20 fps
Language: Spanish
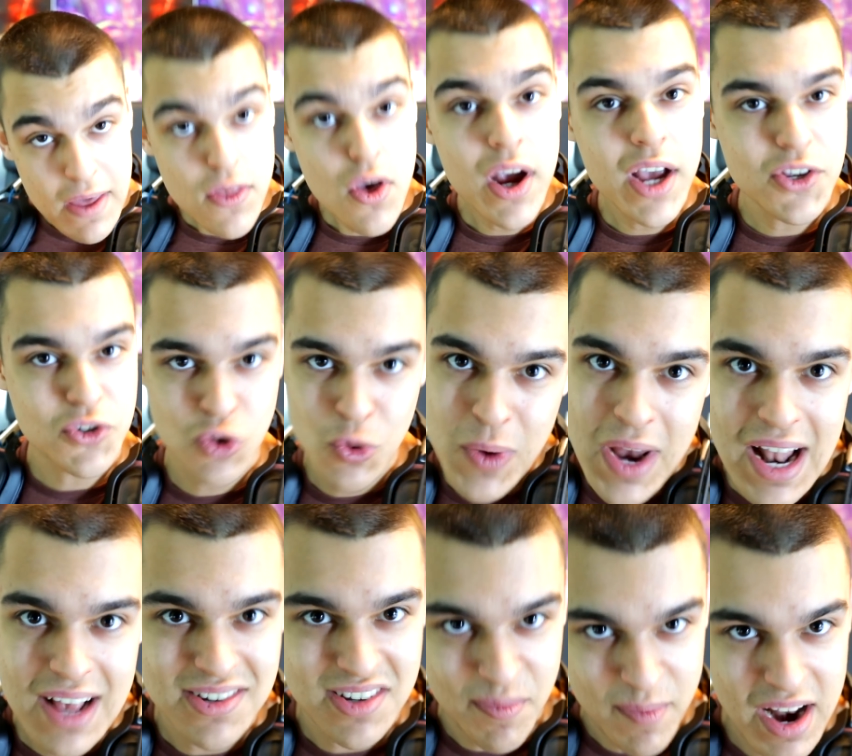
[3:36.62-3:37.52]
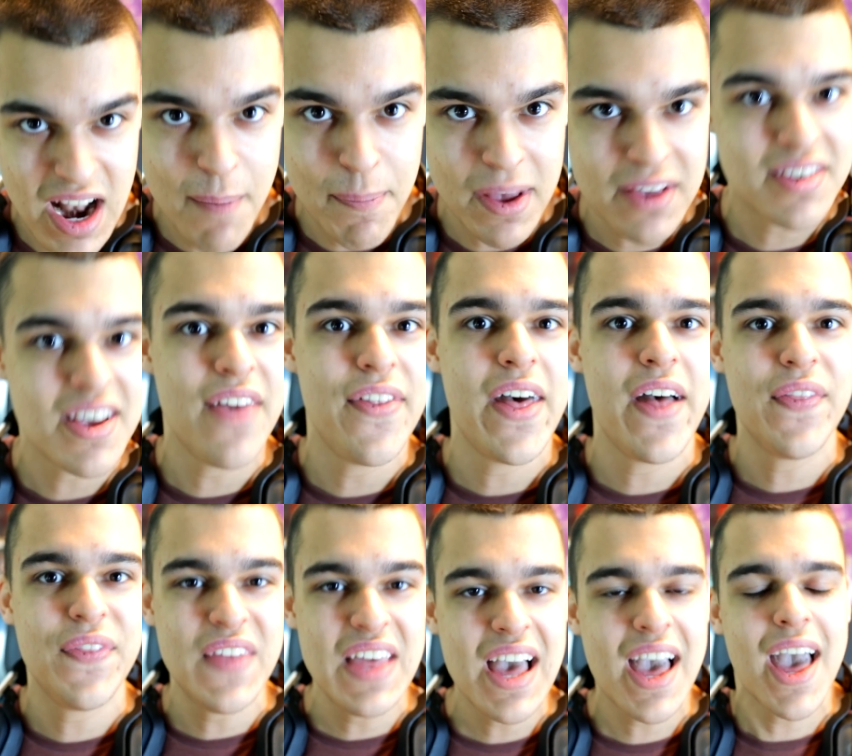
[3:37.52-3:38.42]
vídeo que subí la semana pasada
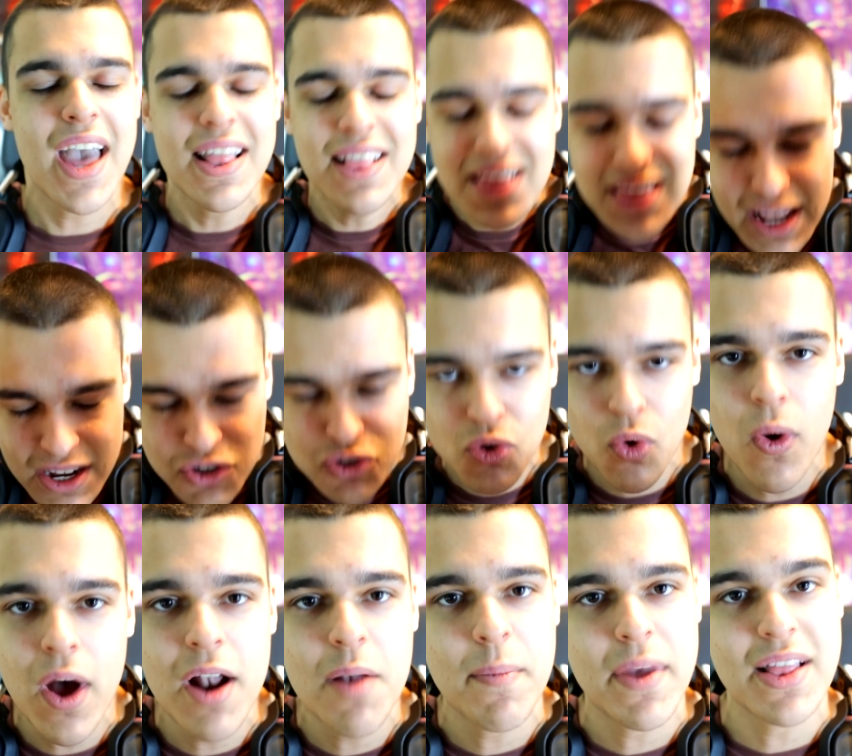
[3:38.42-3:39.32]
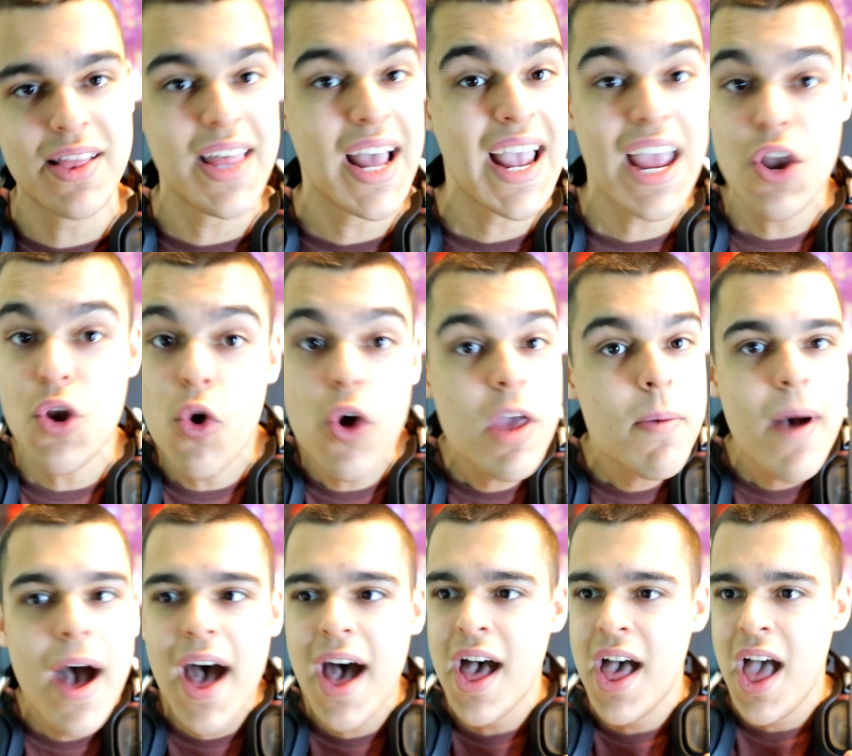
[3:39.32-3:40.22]
dije textualmente que no
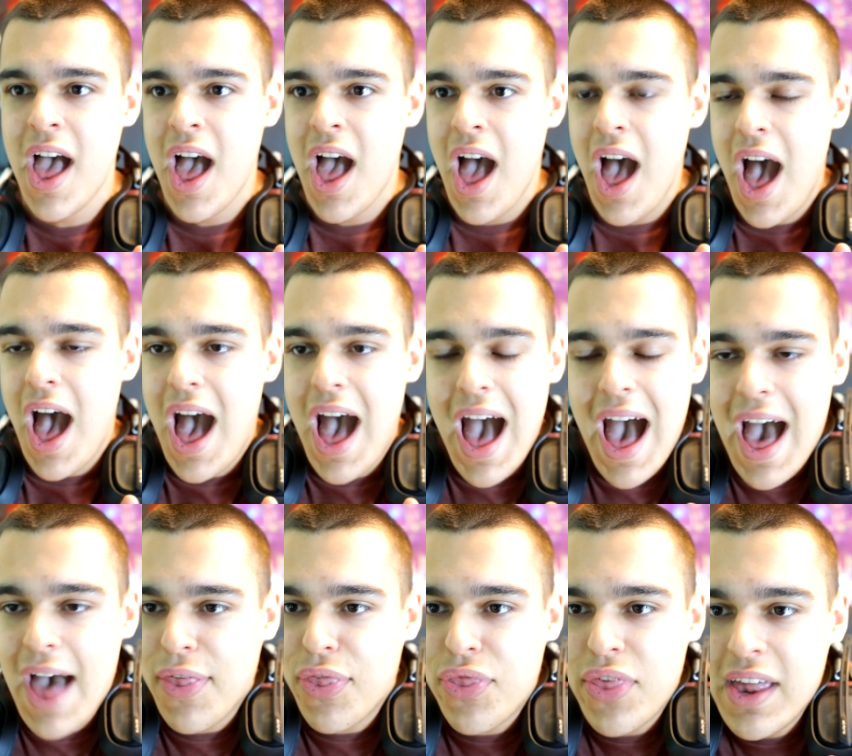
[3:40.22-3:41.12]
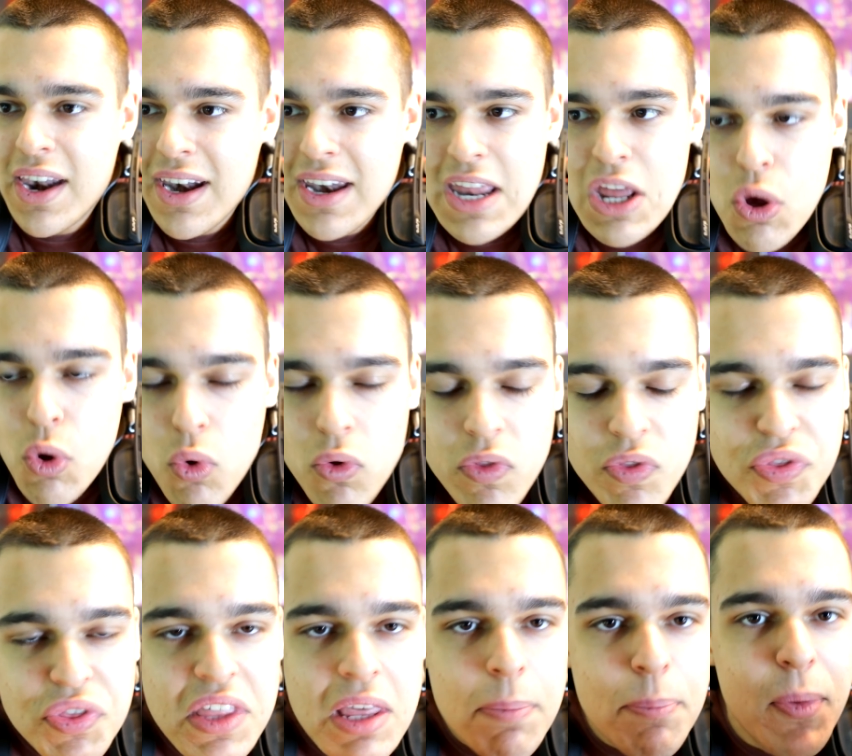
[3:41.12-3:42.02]
iba a hacer
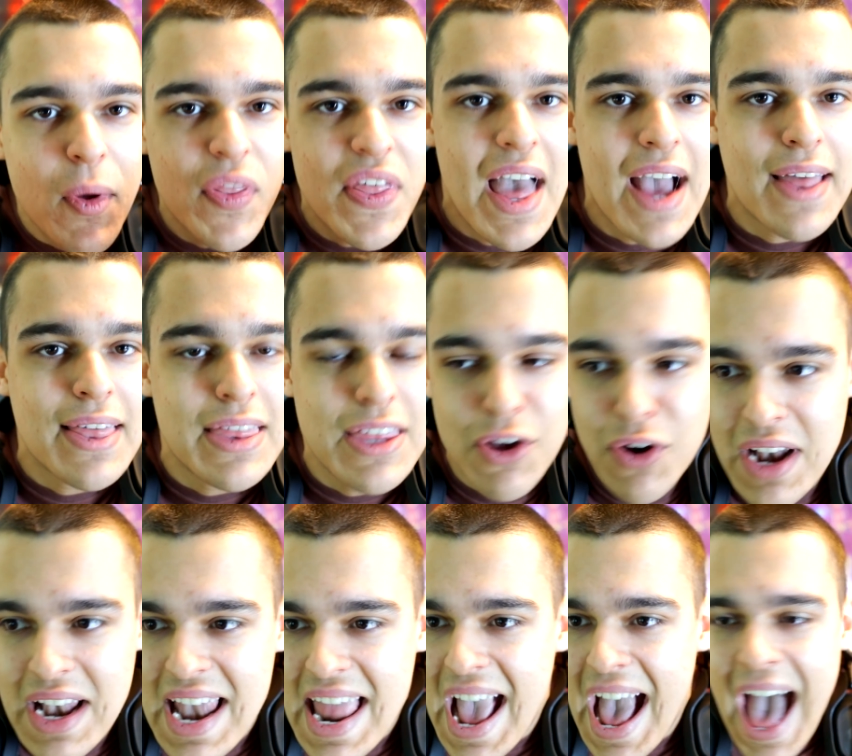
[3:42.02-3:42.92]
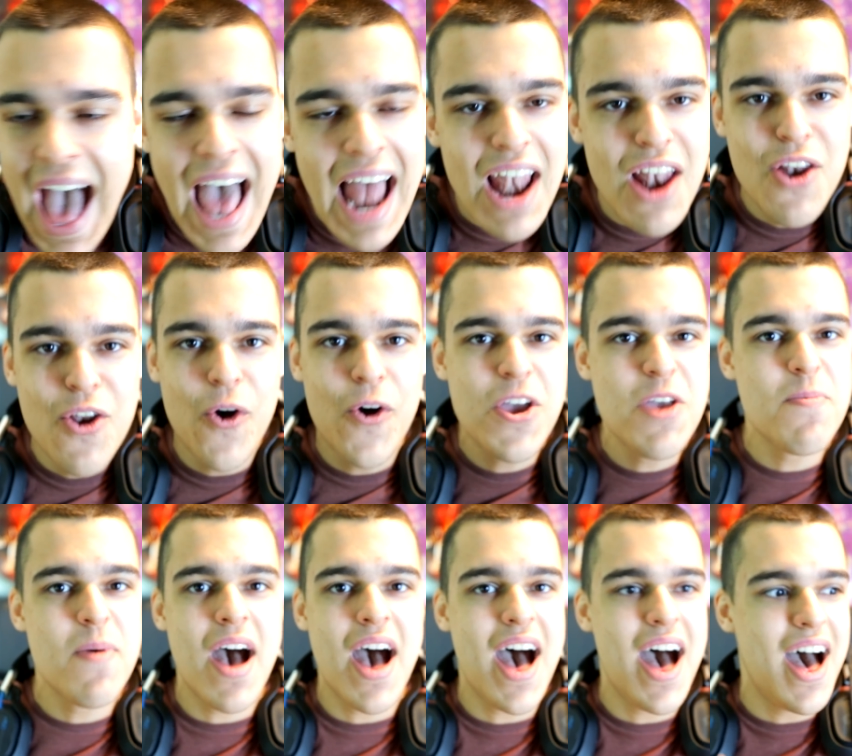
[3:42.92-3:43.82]
ningún tipo de acción legal, no
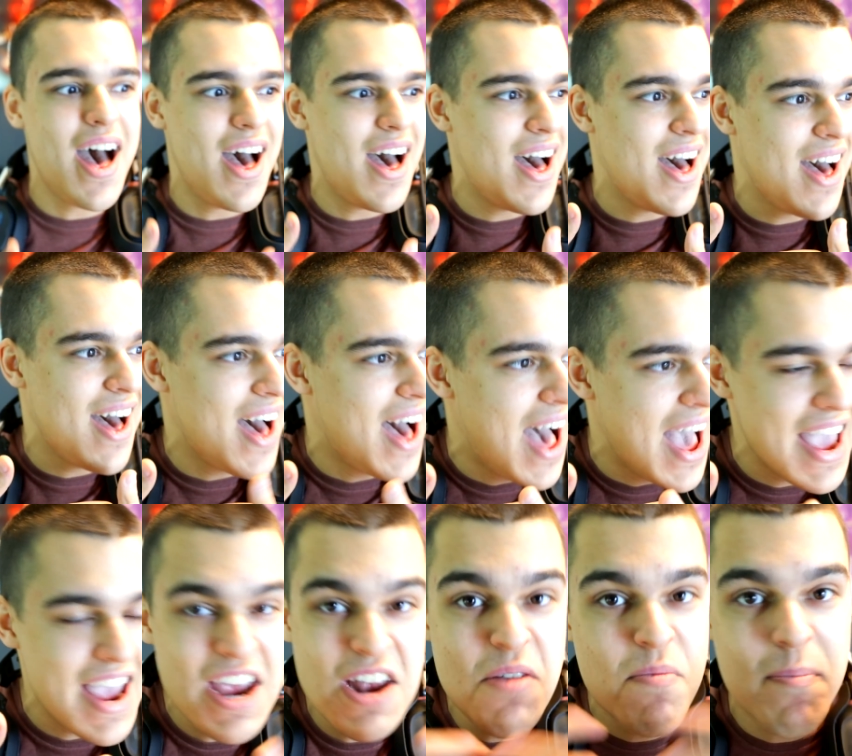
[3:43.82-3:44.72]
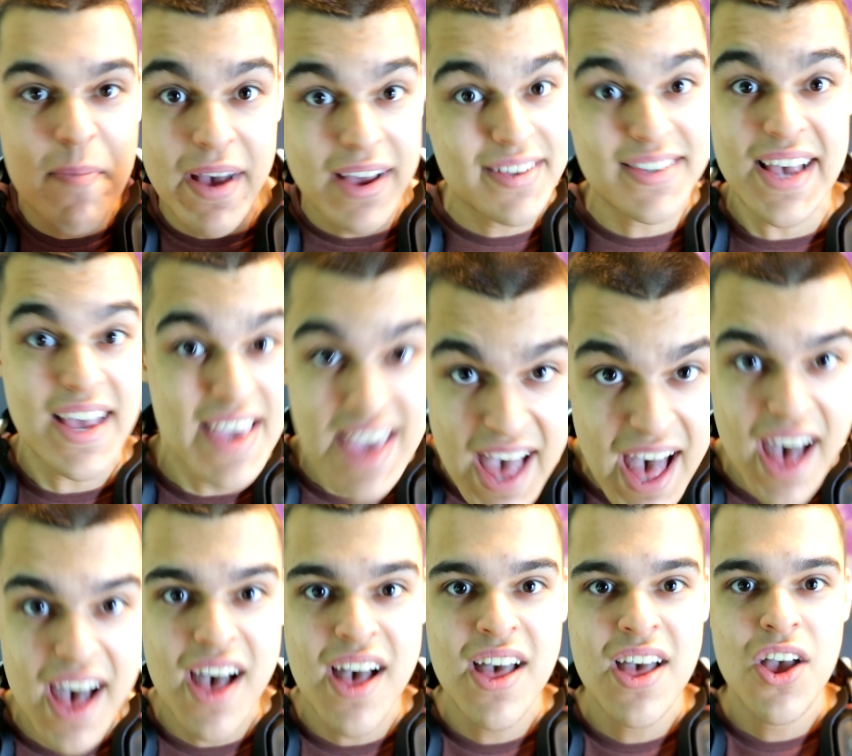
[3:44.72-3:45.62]
iba a ir más
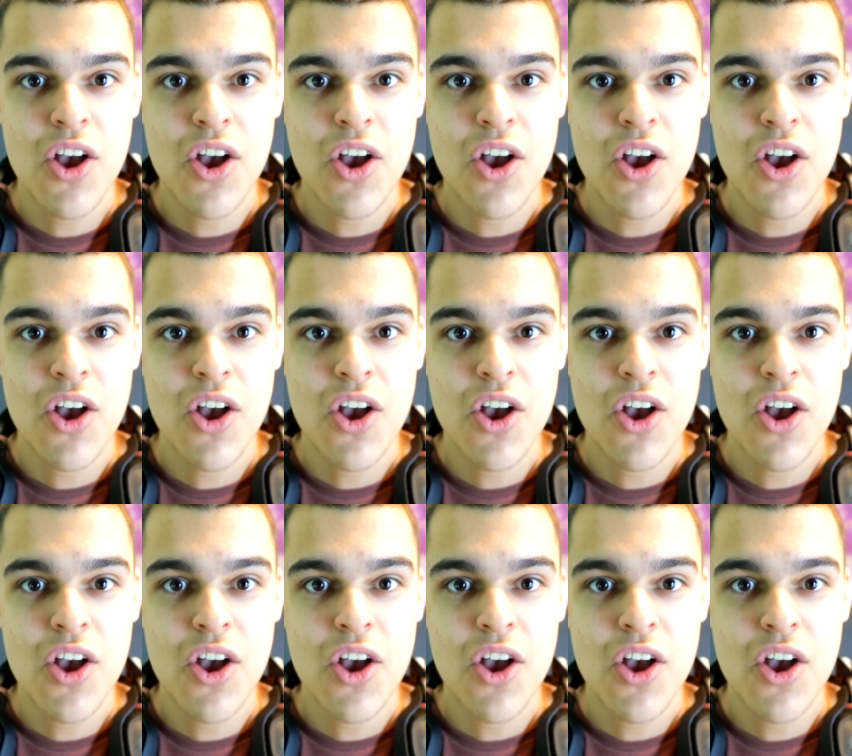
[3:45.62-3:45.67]
allá.